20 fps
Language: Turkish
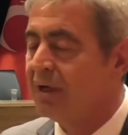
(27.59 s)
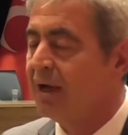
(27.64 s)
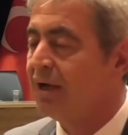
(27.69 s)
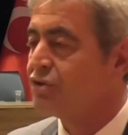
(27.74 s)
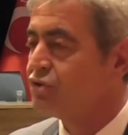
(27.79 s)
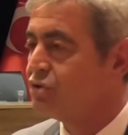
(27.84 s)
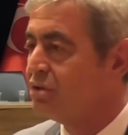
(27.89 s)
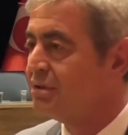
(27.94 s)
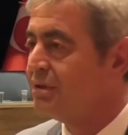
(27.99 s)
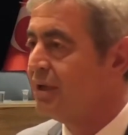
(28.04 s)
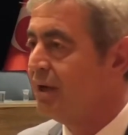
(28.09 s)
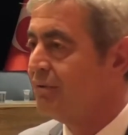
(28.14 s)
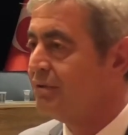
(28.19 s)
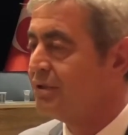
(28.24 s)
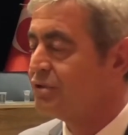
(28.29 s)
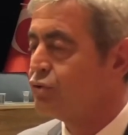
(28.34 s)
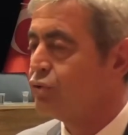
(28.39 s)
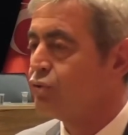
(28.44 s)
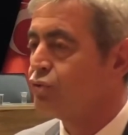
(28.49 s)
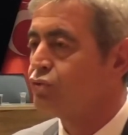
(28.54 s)
Açtığı
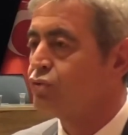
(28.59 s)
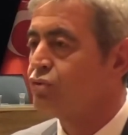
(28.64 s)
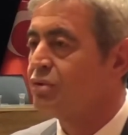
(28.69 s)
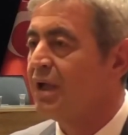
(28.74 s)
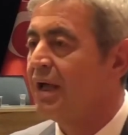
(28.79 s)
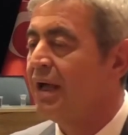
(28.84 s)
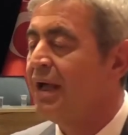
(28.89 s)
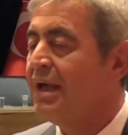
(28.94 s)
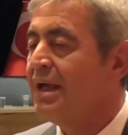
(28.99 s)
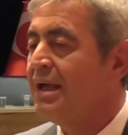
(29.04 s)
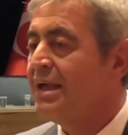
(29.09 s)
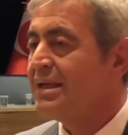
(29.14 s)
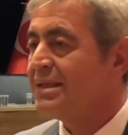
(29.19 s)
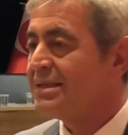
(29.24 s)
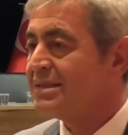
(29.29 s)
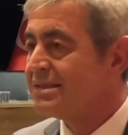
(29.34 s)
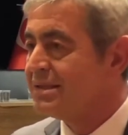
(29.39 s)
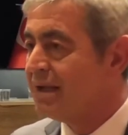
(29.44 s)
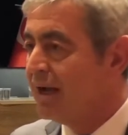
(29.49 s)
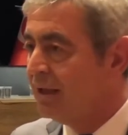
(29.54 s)
dava sonucunda
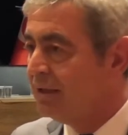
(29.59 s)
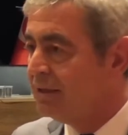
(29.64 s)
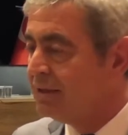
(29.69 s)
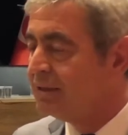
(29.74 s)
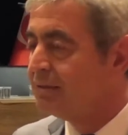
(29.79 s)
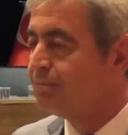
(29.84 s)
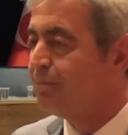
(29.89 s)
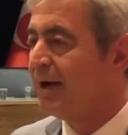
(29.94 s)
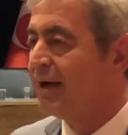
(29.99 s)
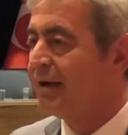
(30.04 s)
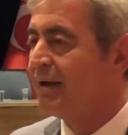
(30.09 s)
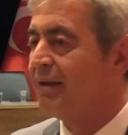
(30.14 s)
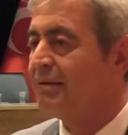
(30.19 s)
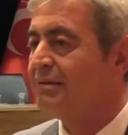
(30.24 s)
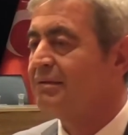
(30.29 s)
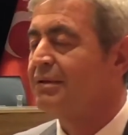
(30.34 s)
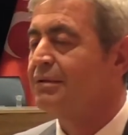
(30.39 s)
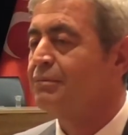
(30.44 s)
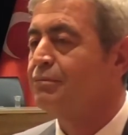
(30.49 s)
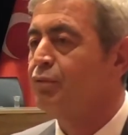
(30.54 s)
Sağlık
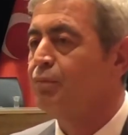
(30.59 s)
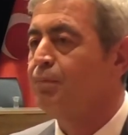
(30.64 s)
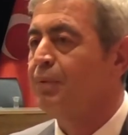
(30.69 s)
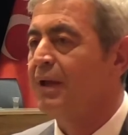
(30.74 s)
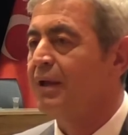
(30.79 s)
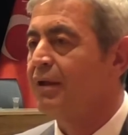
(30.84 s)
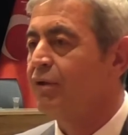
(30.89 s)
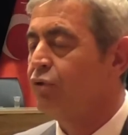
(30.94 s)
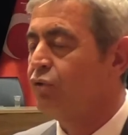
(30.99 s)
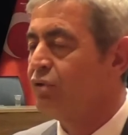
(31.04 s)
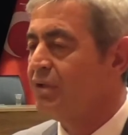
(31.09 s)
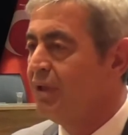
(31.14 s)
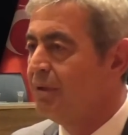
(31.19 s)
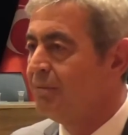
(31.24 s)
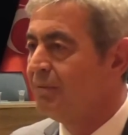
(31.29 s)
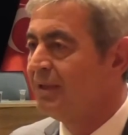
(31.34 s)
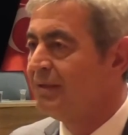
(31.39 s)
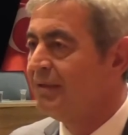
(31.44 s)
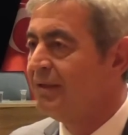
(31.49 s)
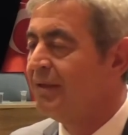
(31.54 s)
Bakanlığı'nın bu parayı
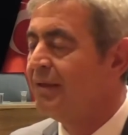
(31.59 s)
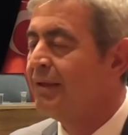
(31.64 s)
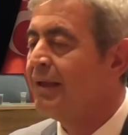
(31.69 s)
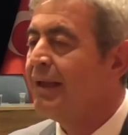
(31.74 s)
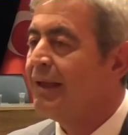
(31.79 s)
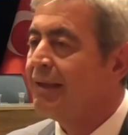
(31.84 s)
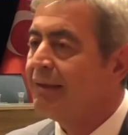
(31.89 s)
ödeyemediği